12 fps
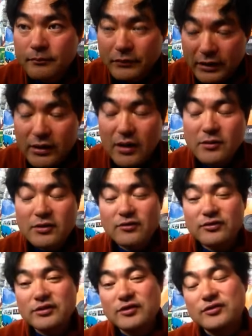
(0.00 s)
はい、えー、皆さん
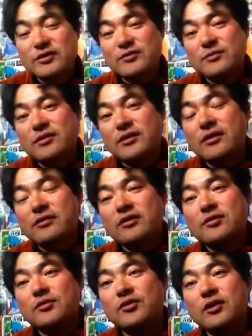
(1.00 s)
こんにちは、吉田正です。
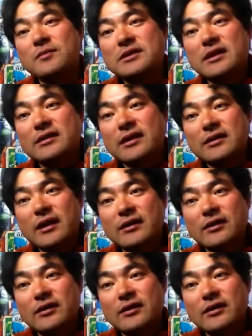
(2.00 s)
いつも動画見ていただいてあ